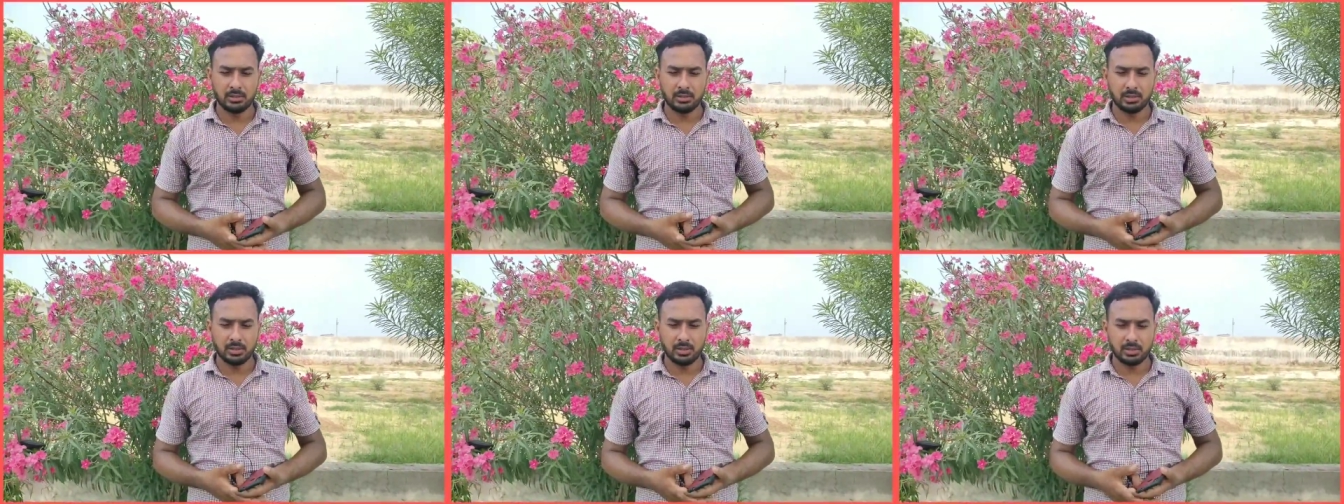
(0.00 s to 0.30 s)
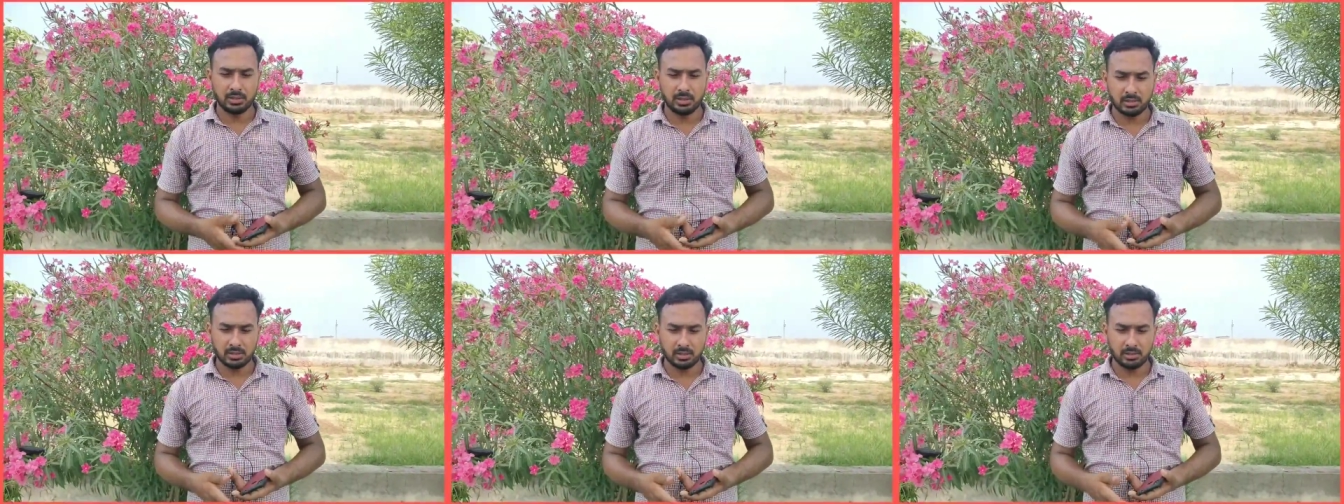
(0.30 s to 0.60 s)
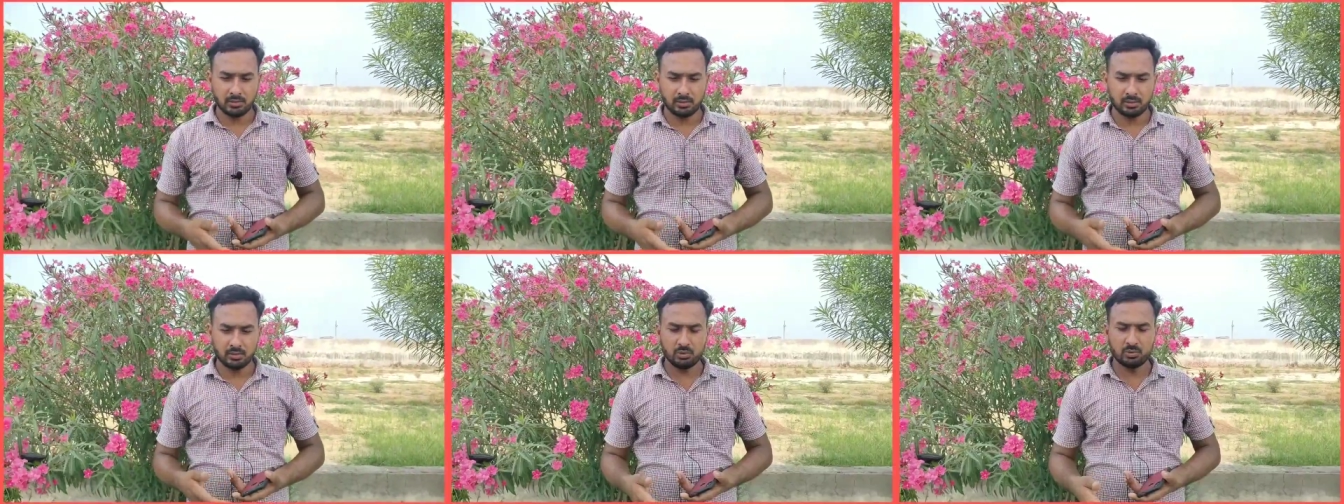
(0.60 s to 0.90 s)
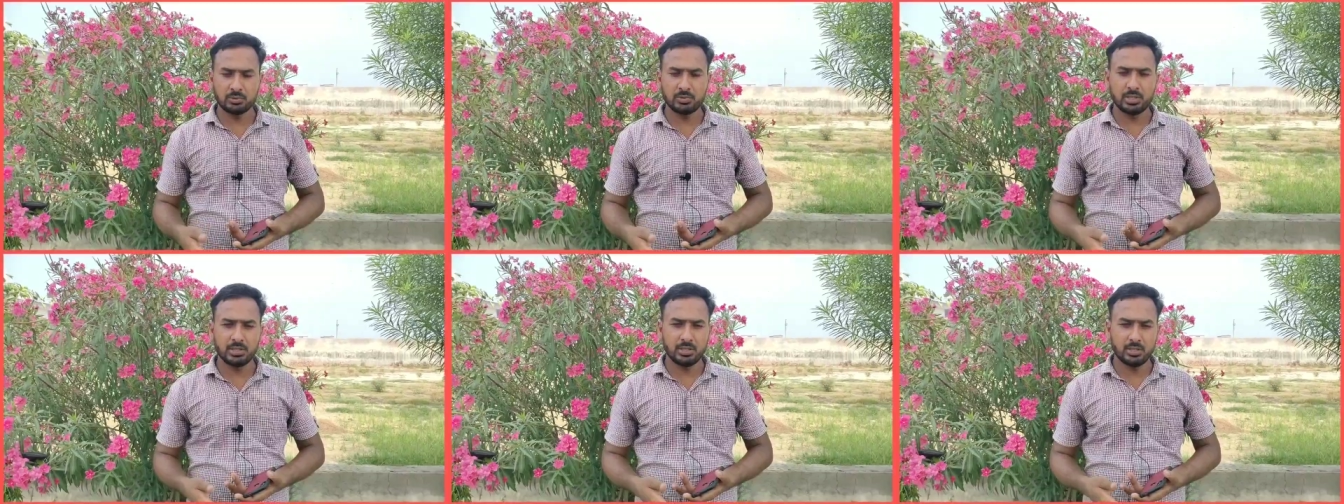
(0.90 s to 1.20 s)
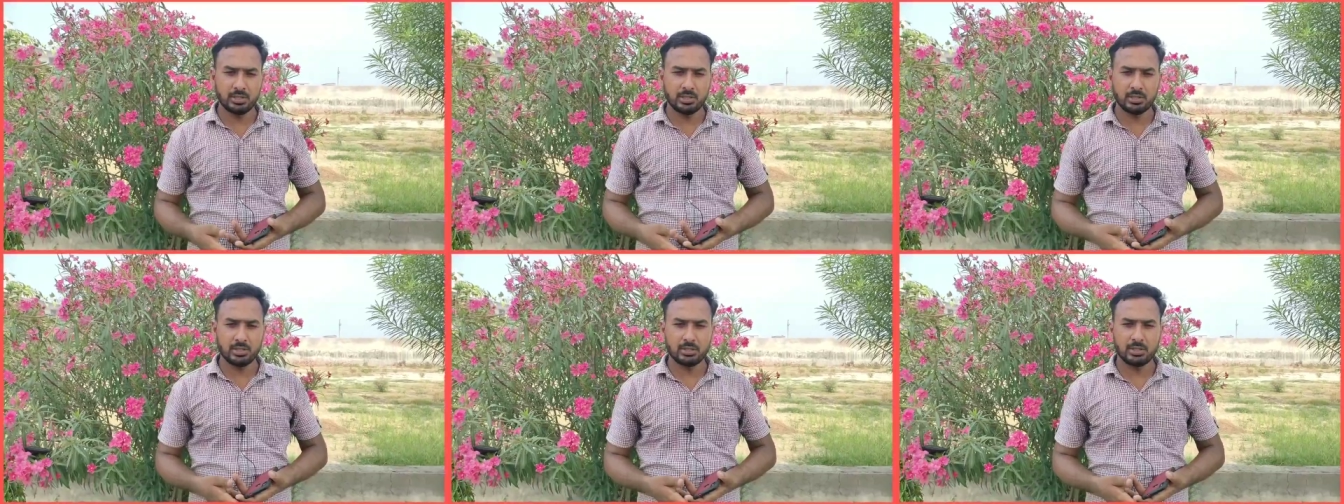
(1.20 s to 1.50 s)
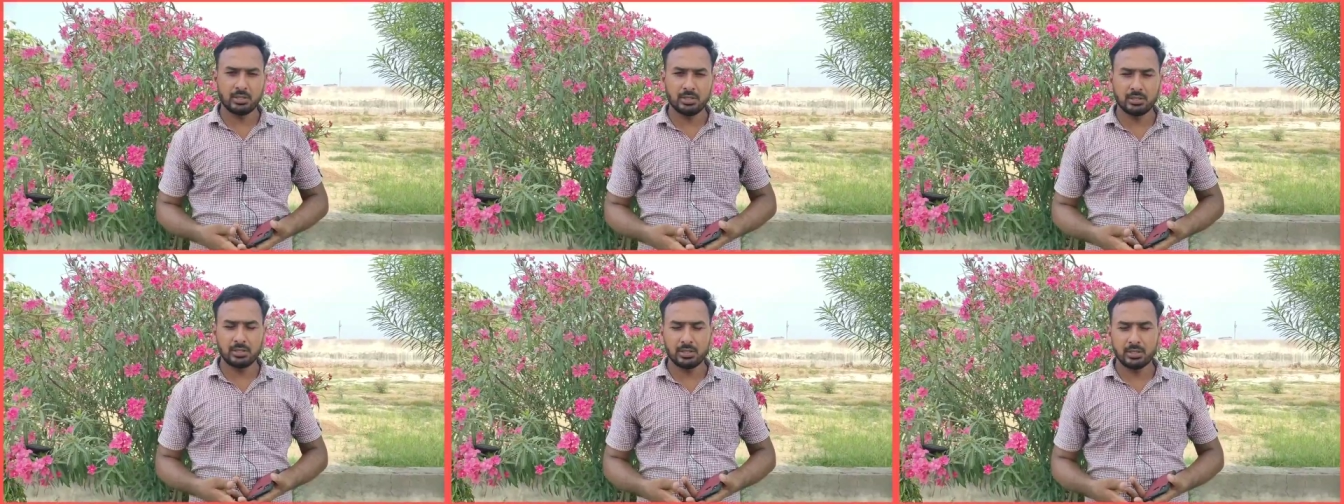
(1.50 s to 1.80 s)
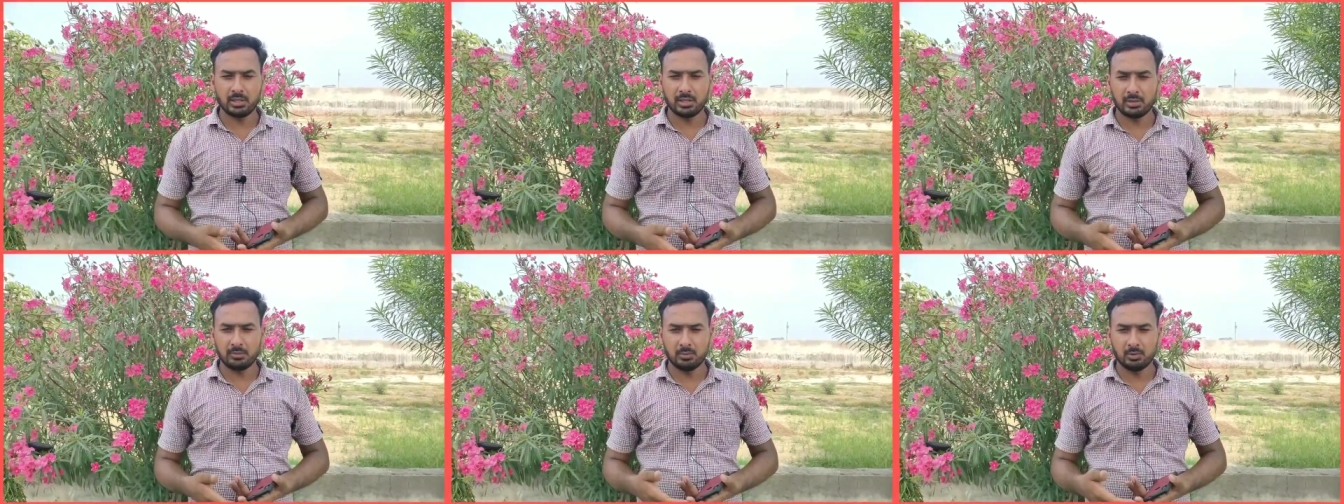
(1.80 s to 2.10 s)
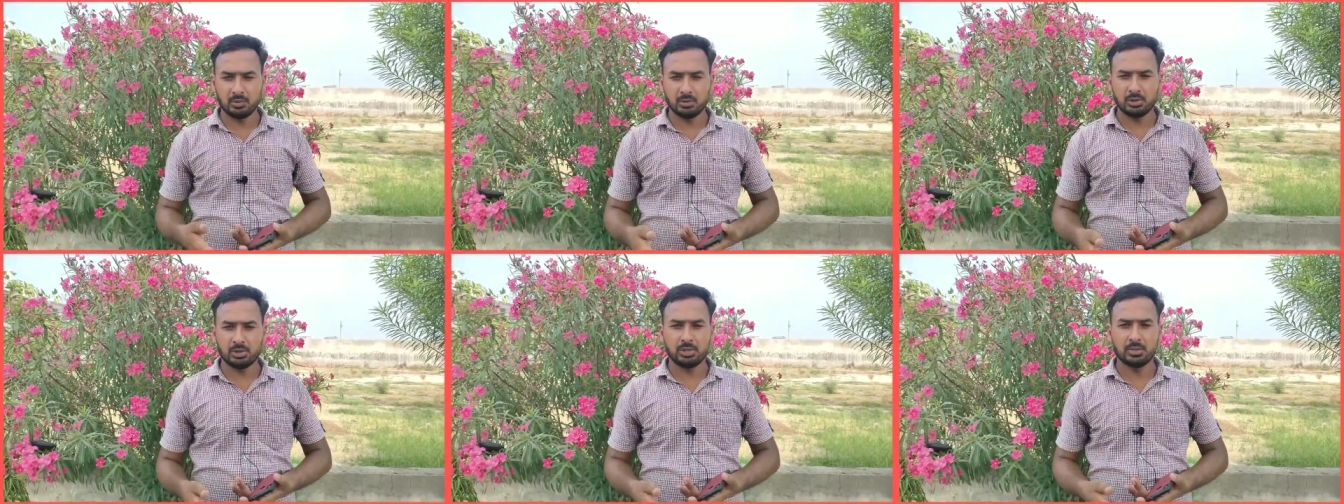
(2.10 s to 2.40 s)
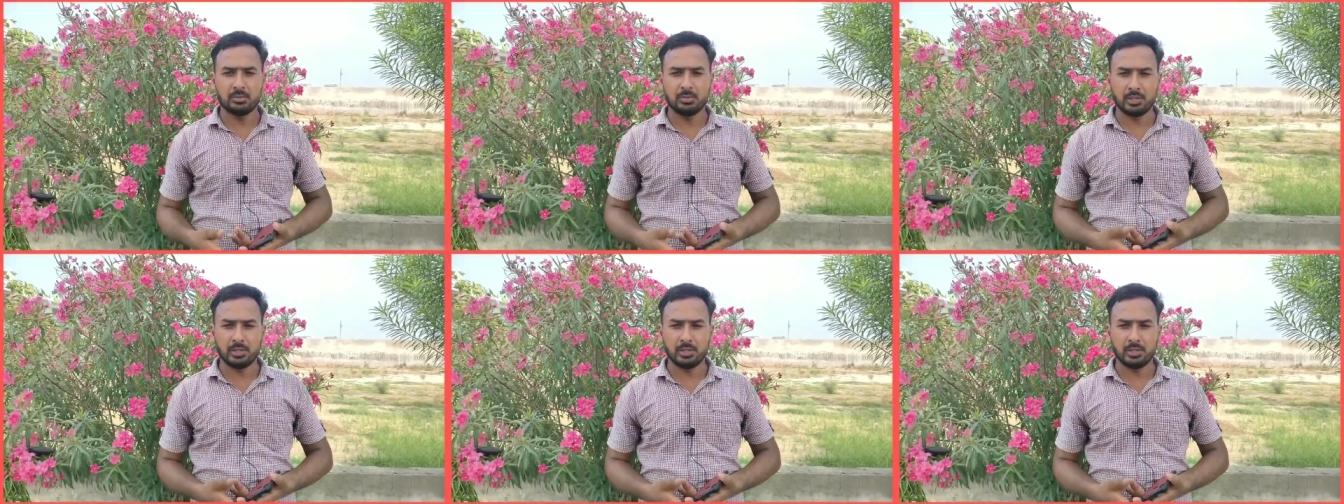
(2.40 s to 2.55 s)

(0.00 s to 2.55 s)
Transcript: यानी कि एक यूट्यूब चैनल खड़े करना बहुत